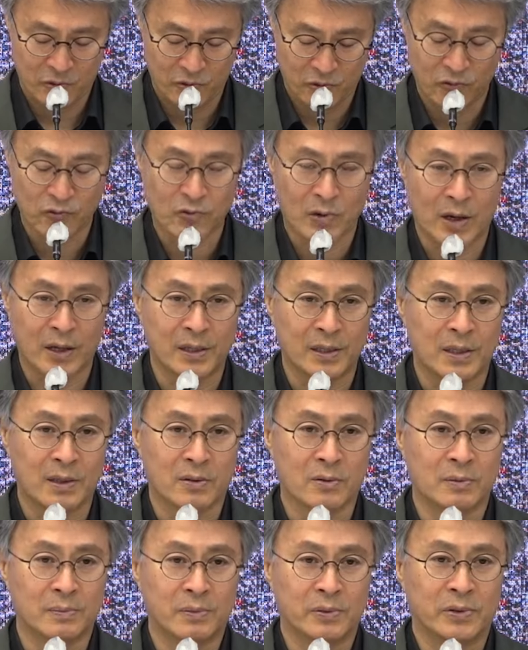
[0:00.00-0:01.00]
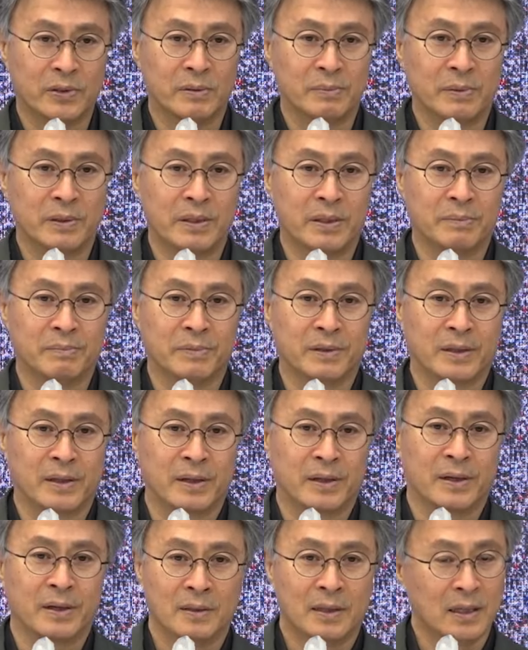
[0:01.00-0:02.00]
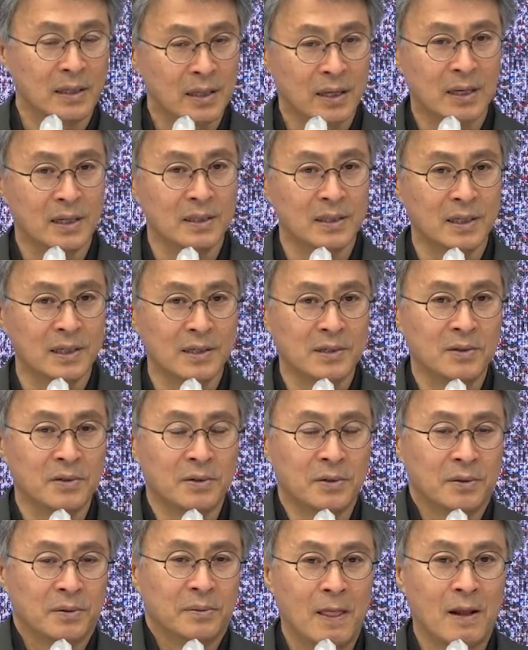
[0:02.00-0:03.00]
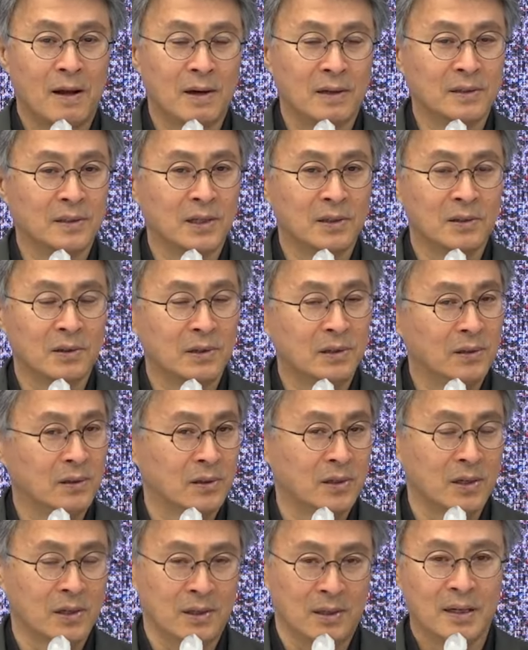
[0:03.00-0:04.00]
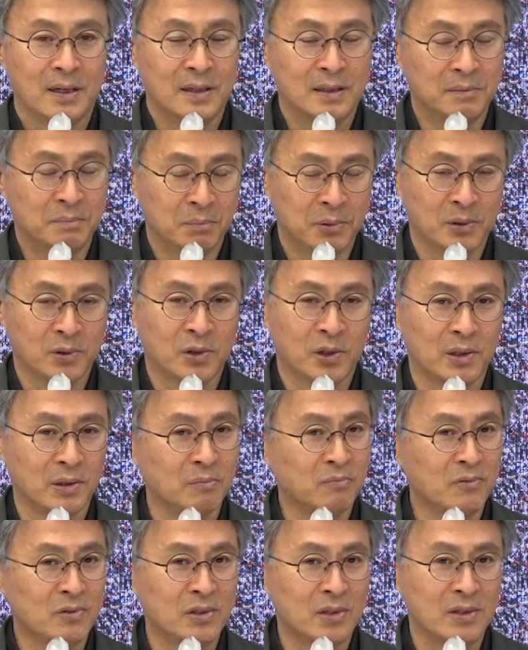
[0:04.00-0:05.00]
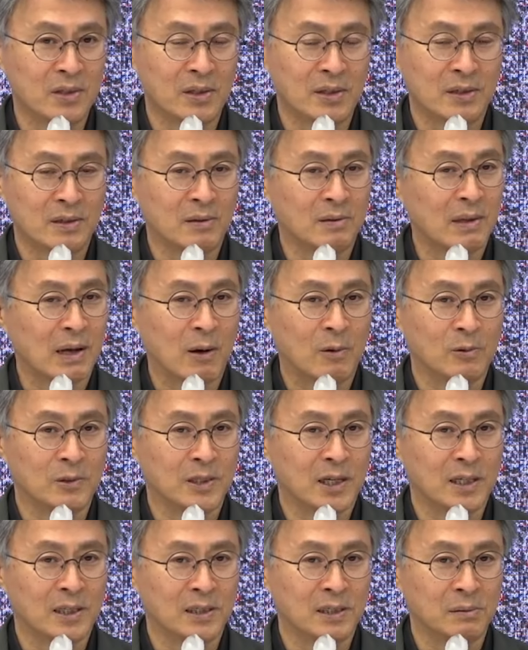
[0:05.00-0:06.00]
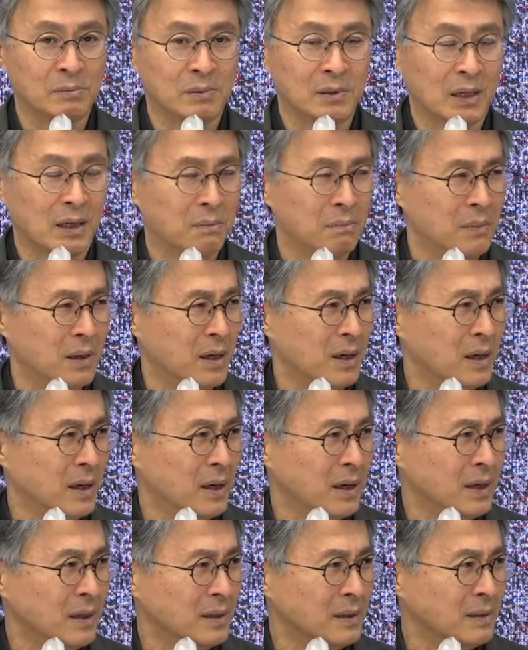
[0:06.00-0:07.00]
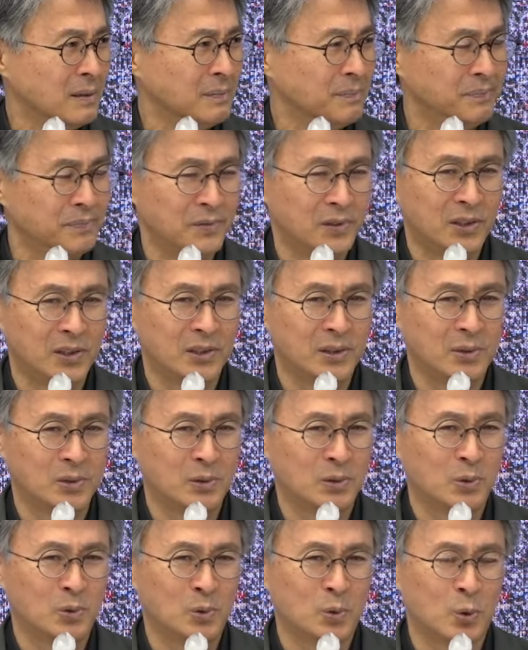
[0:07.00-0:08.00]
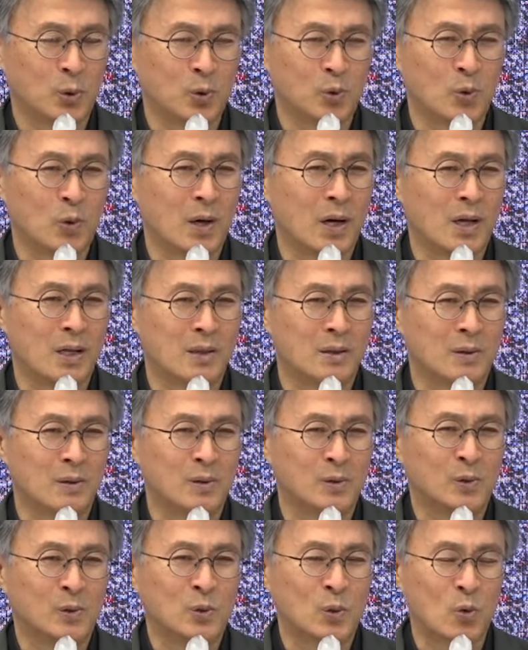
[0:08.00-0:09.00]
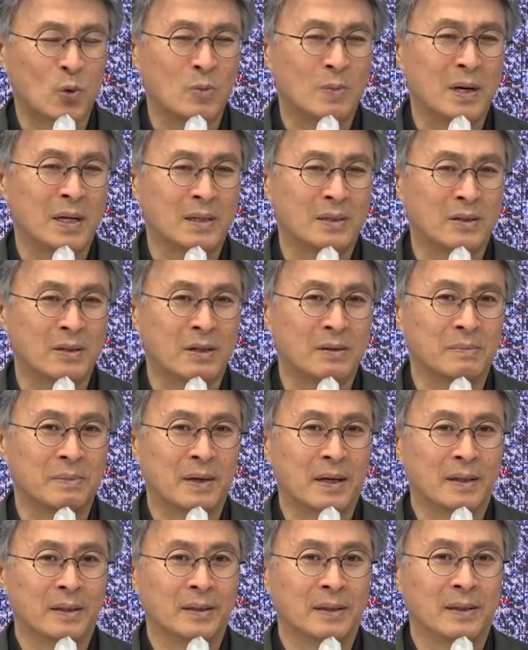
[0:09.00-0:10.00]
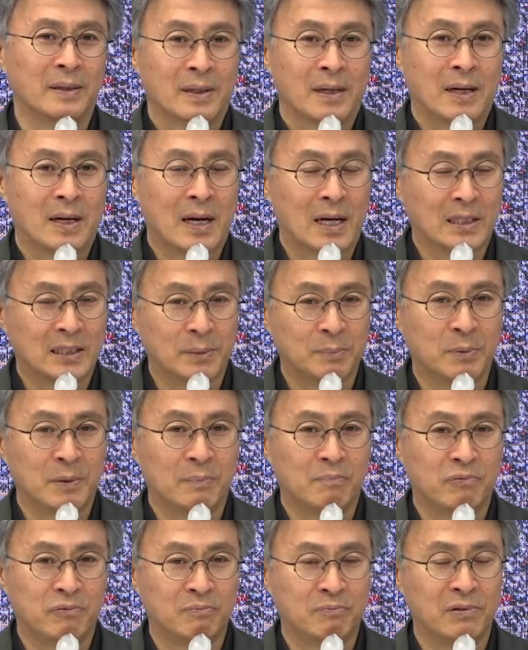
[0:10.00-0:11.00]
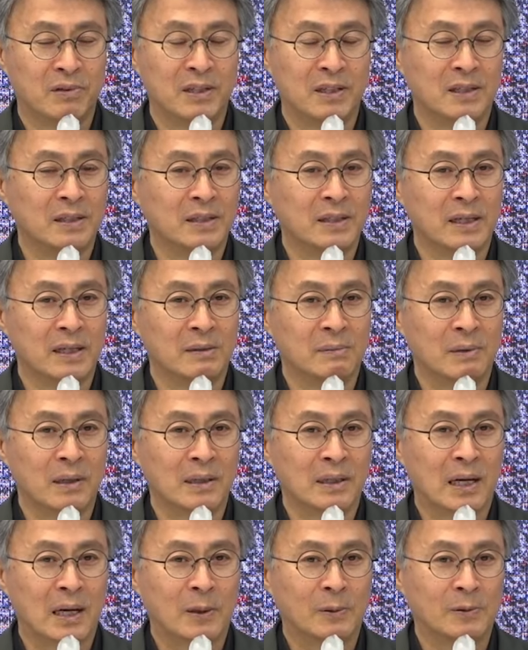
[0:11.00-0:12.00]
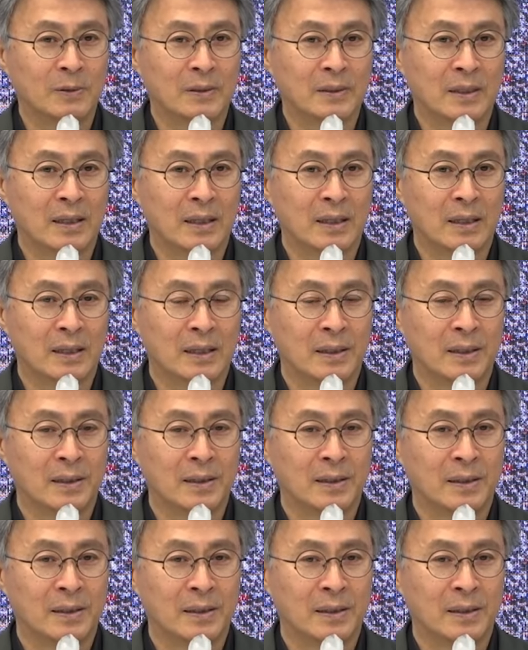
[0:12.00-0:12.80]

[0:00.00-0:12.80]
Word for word: 윤곽이라고 보시면 됩니다. 대단한 얘기죠. 일간지에서 이렇게 근본적인 문제제기는 나오지 않습니다. 맨 소소한 거 조그만 거기만 까십을 부풀리는 얘기만 나오는데